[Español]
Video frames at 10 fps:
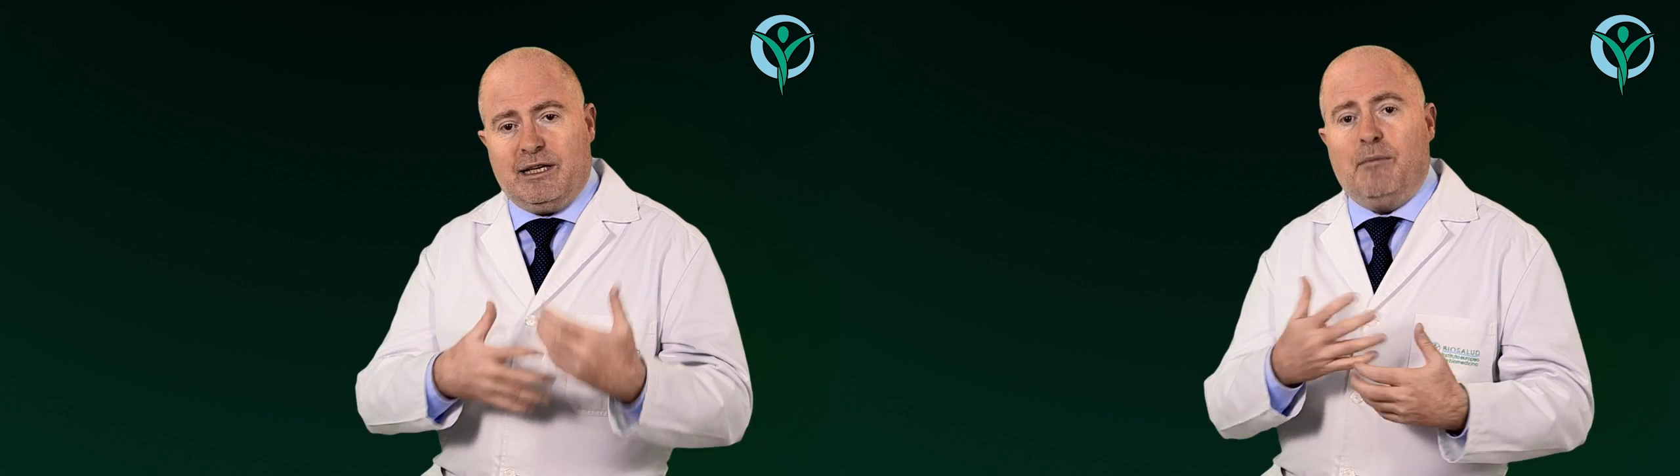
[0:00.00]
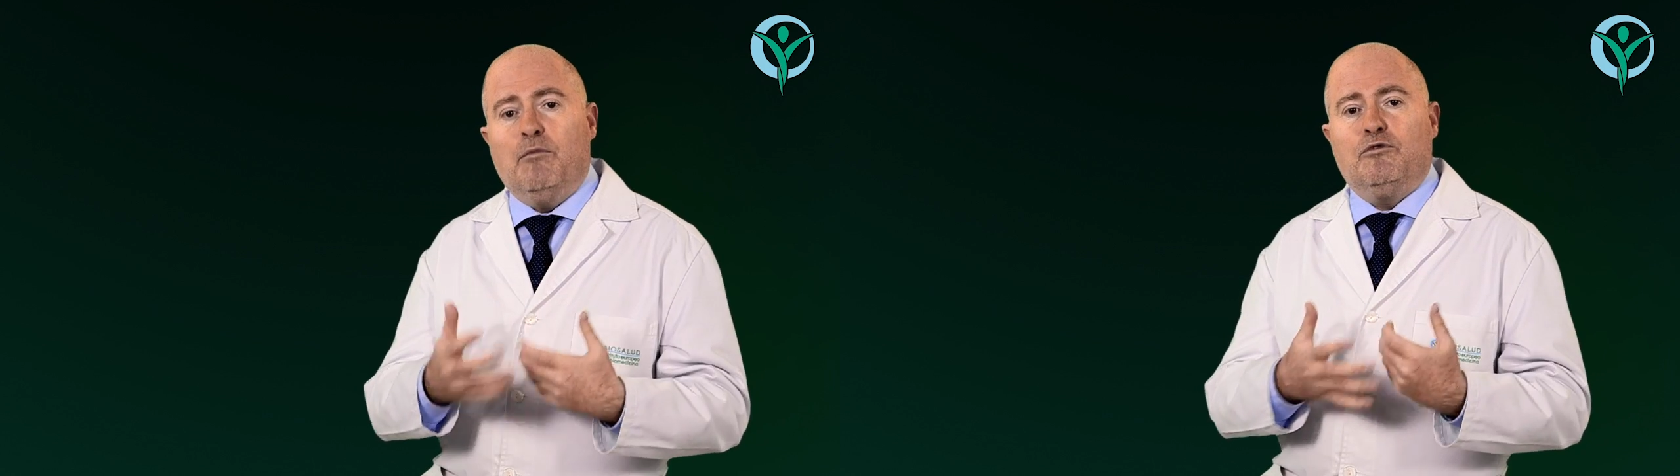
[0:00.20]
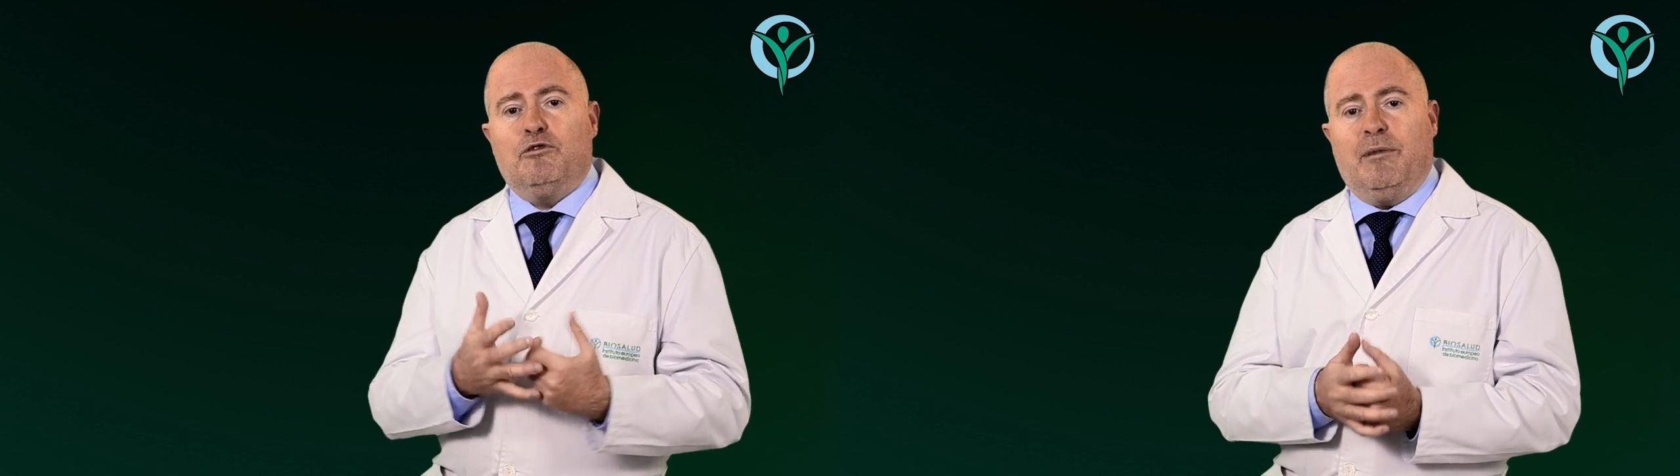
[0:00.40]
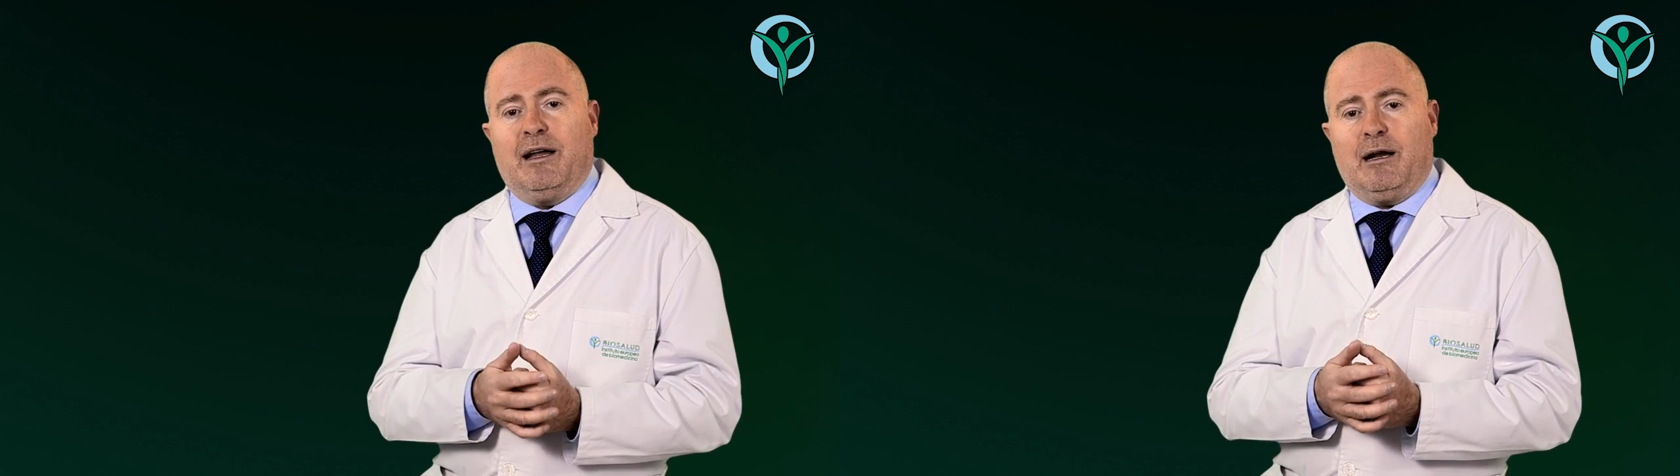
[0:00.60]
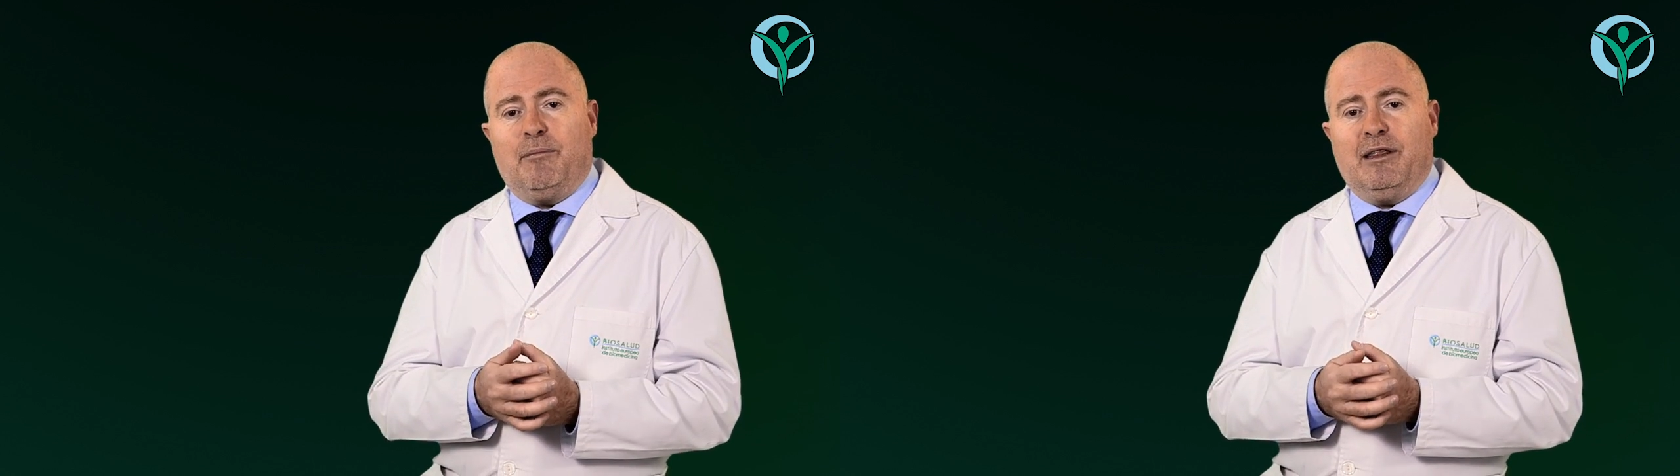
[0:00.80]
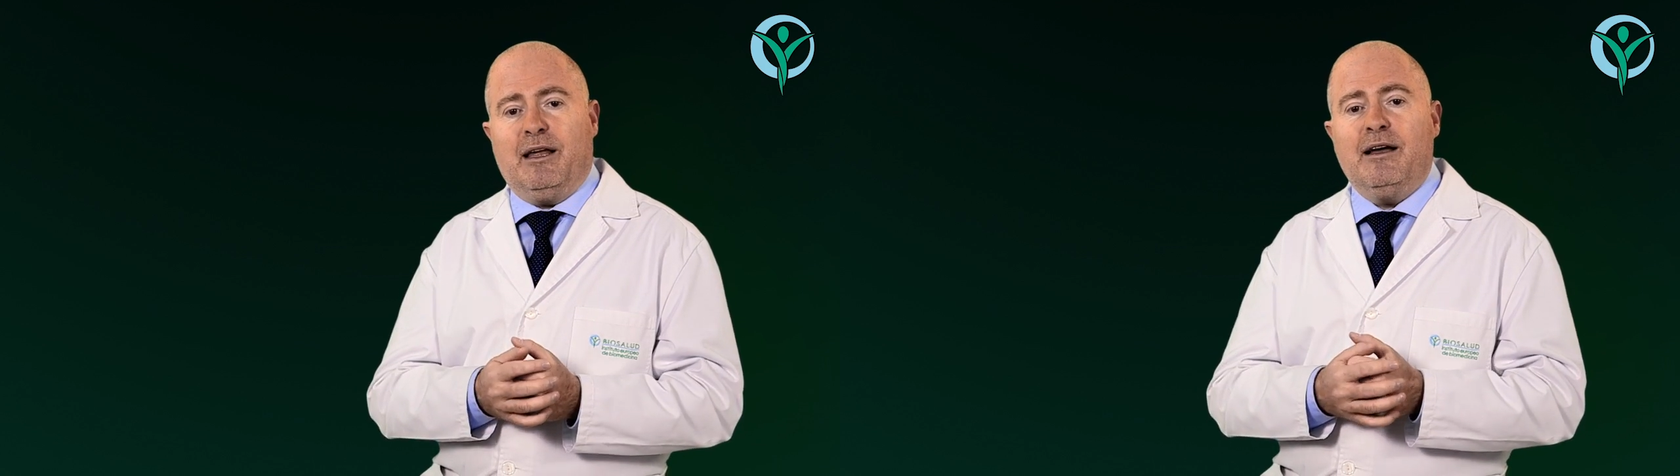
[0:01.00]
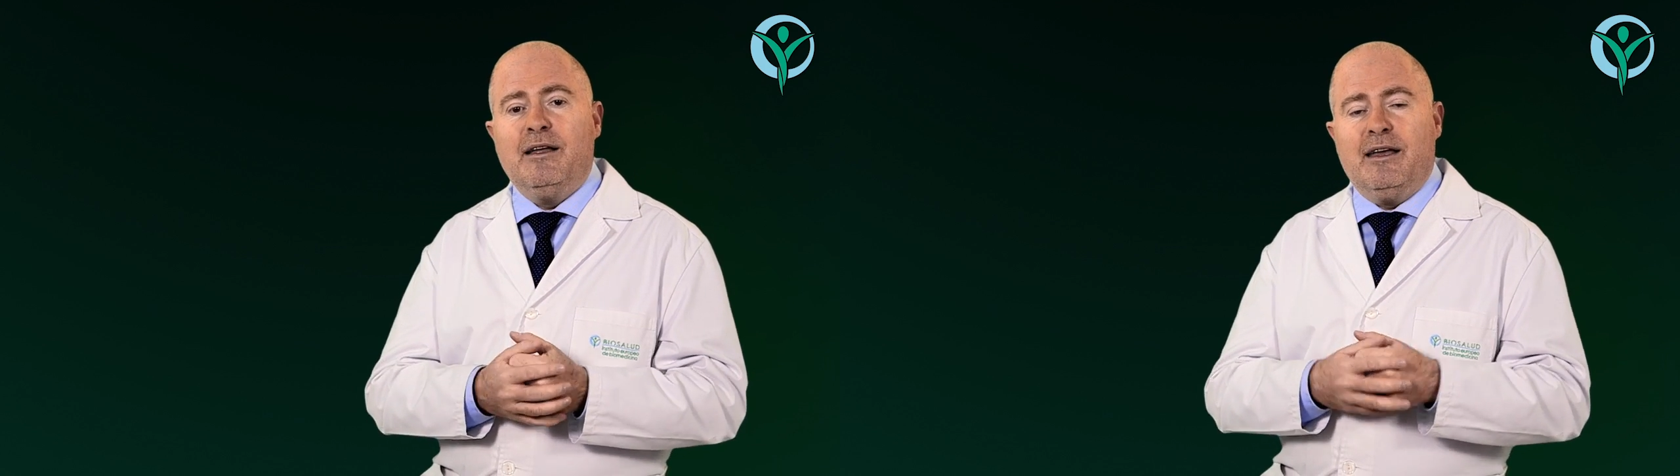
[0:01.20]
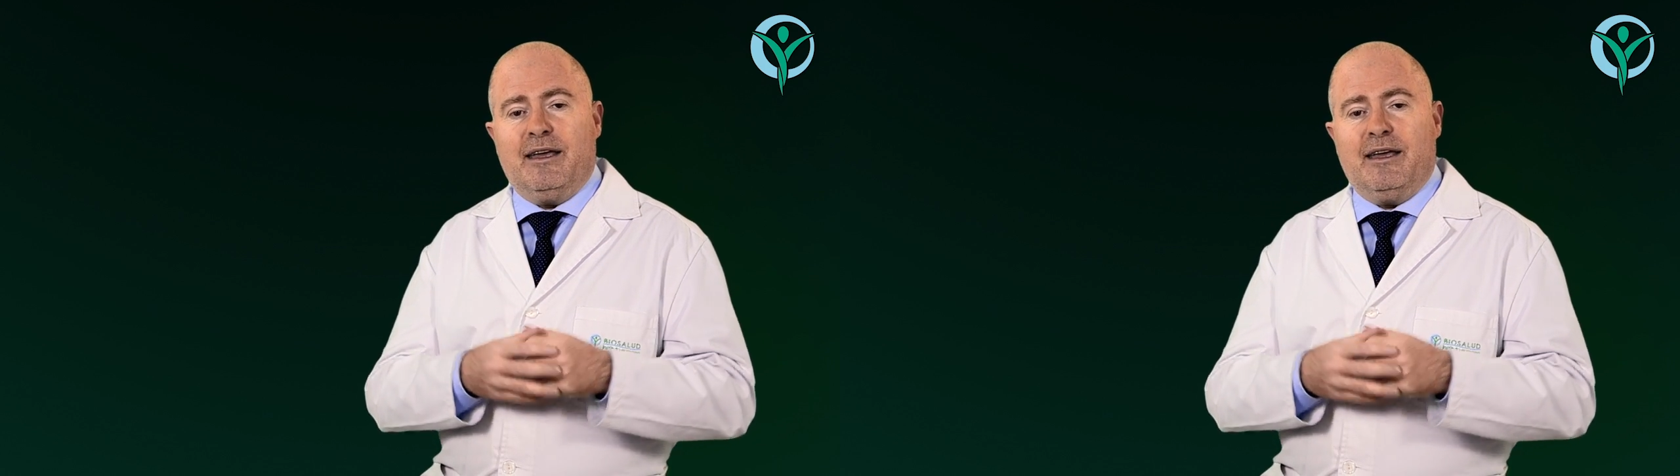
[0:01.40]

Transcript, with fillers: sea mucho más rápida